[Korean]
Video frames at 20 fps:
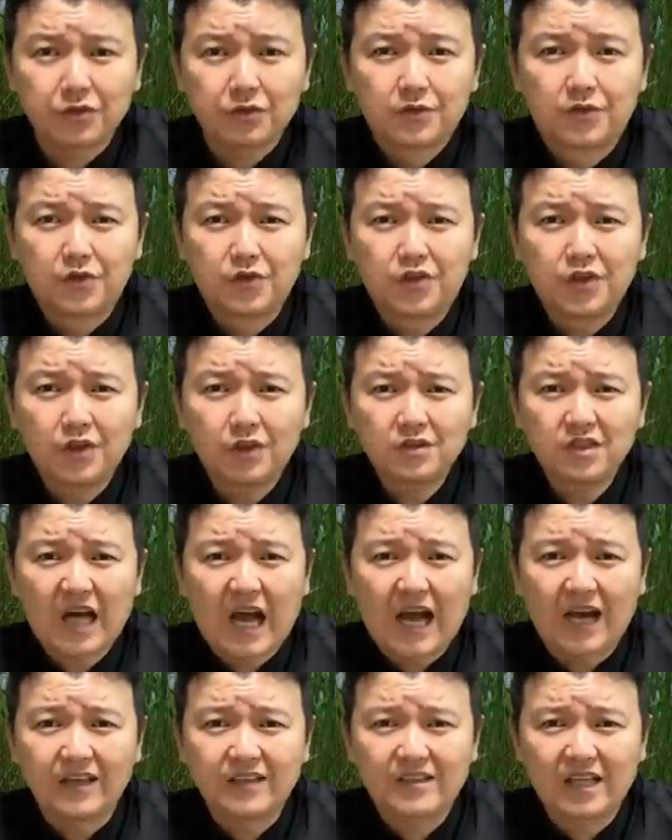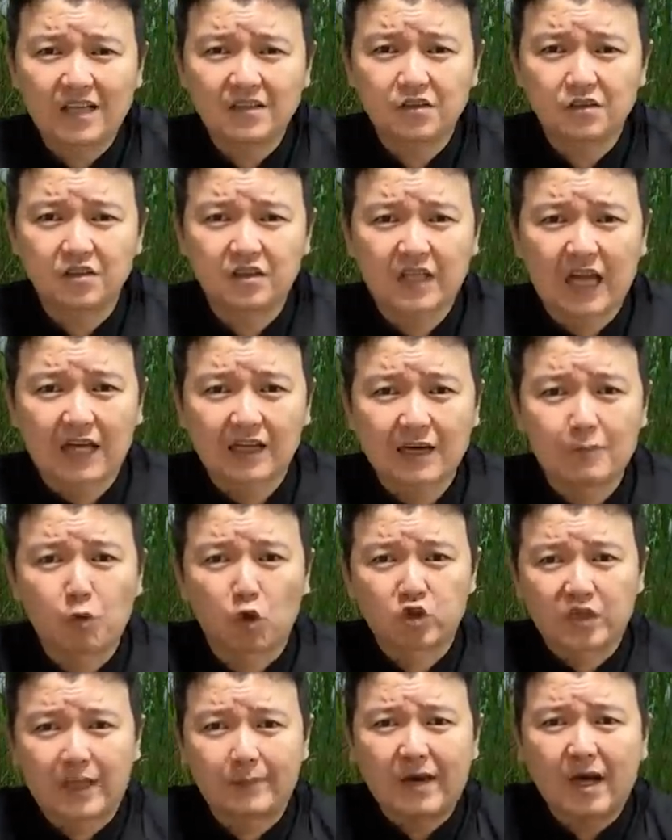드디어는 하이사즈를 따라 못
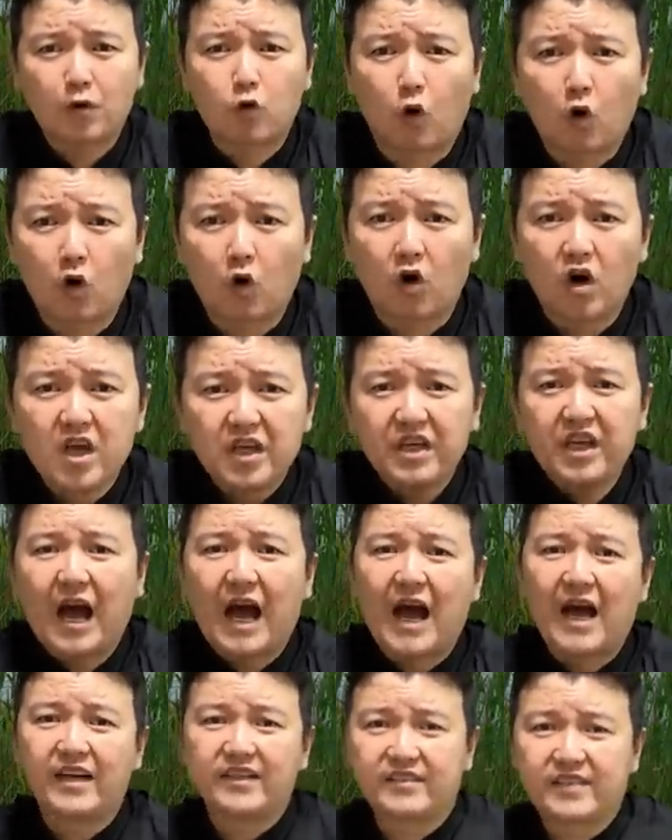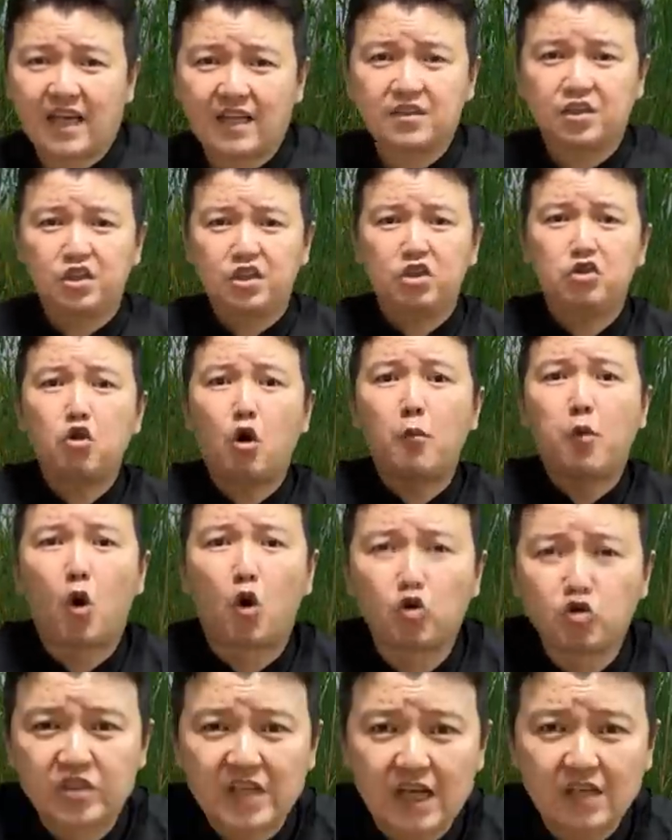잡았고 이 하이사즈 이놈
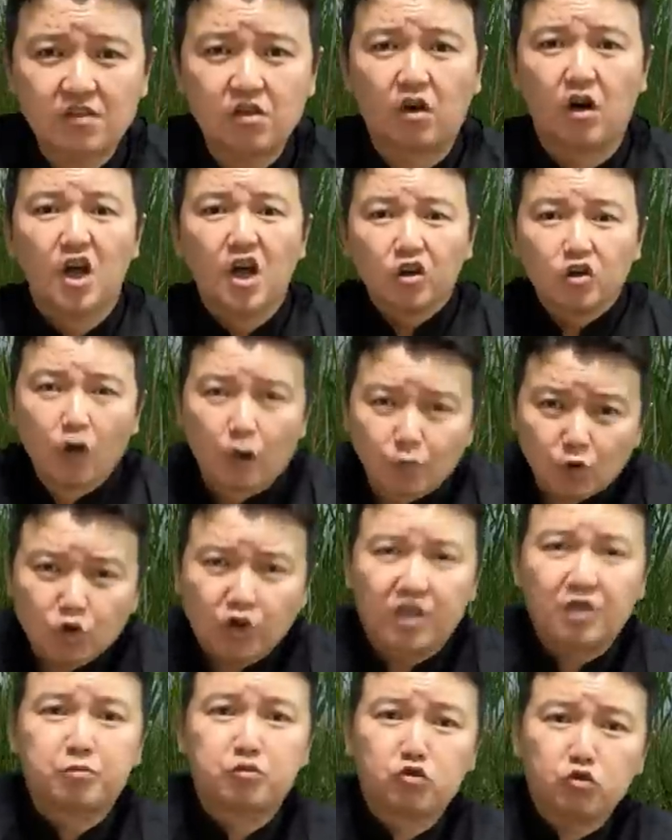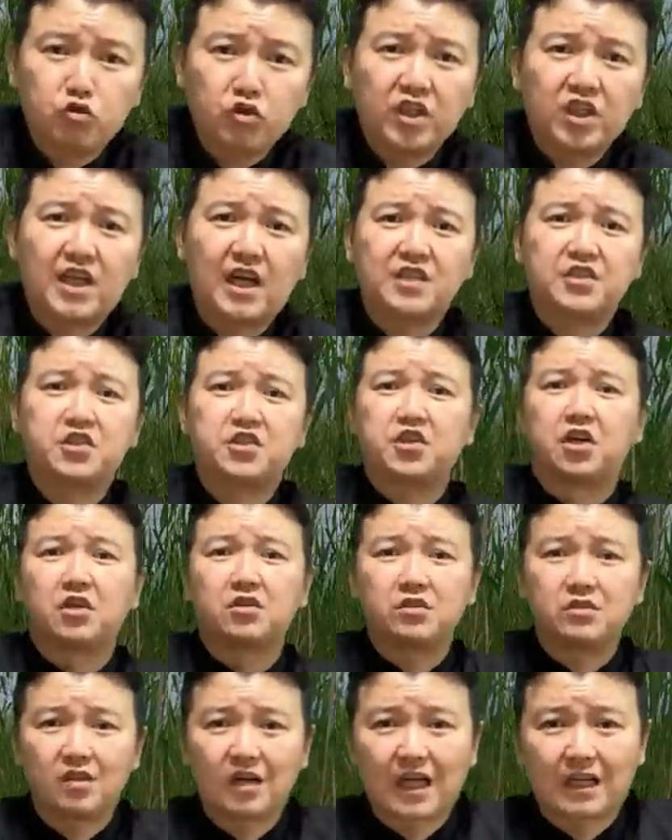혼자서 너무 깊숙이까지
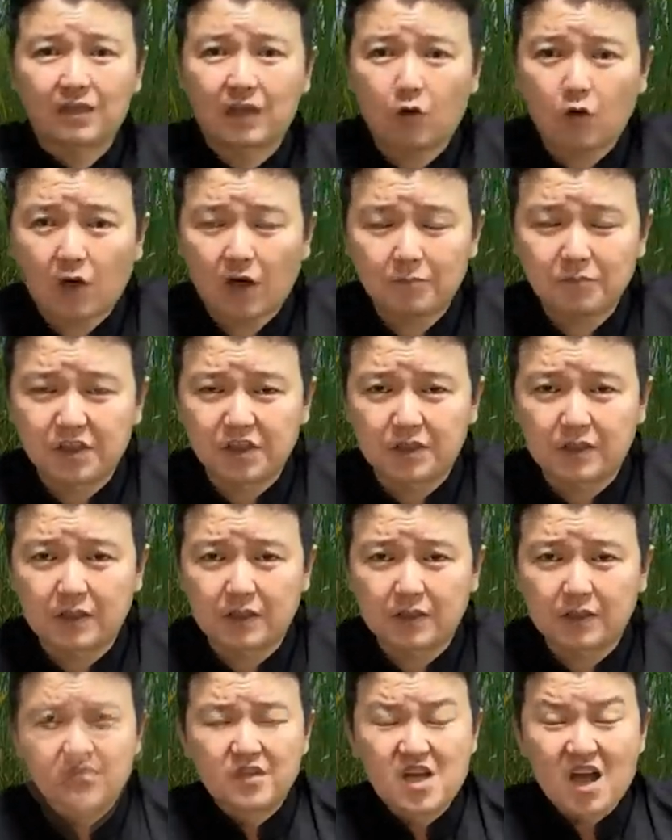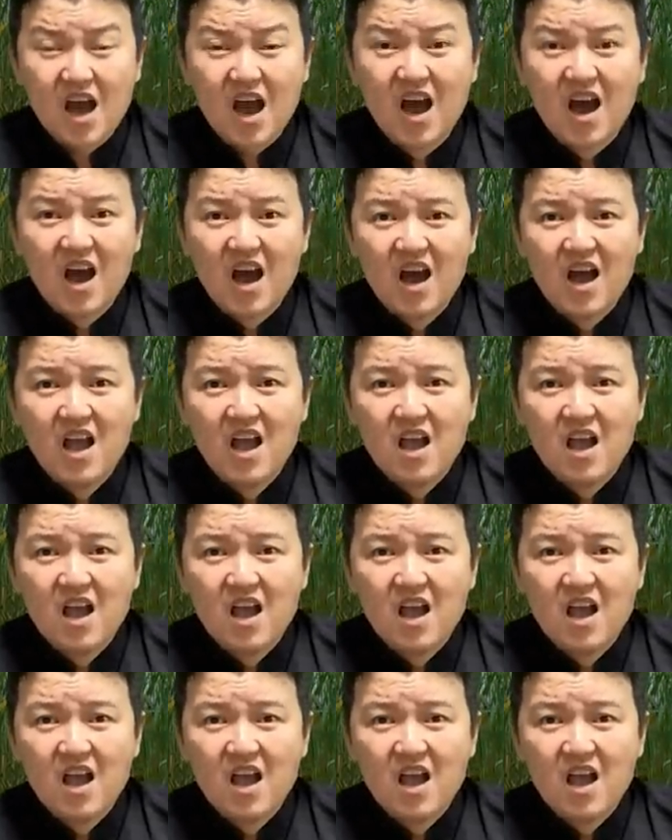쳐들어갔다고 합니다. 으! 그